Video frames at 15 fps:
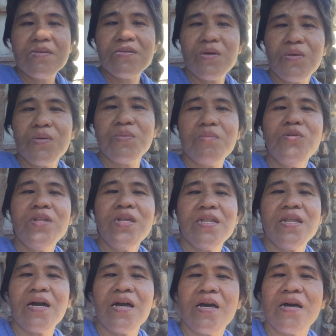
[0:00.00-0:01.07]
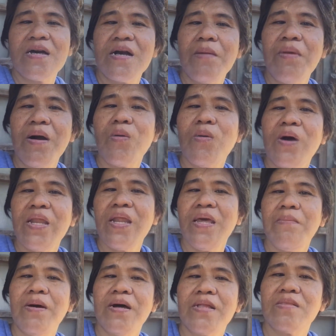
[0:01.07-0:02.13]
So, mo nang nakagama ko
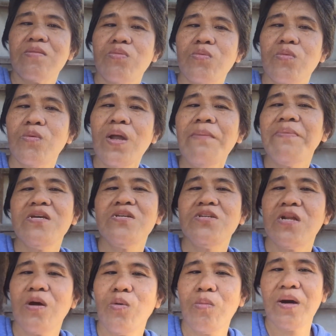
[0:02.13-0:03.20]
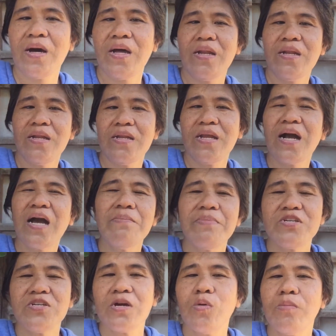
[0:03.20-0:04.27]
ani but wala pa ni siya nahuman. Daghan
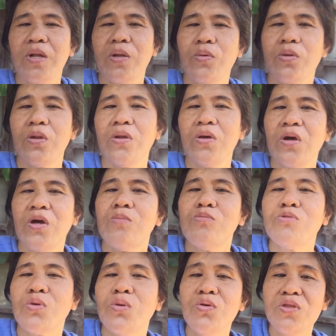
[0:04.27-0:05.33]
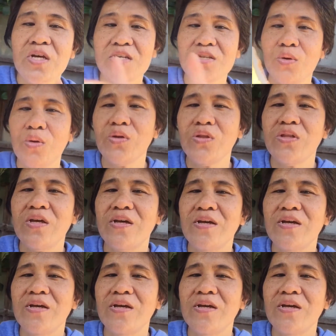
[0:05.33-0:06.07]
pa siya humanon. Musulod ta sa sulod.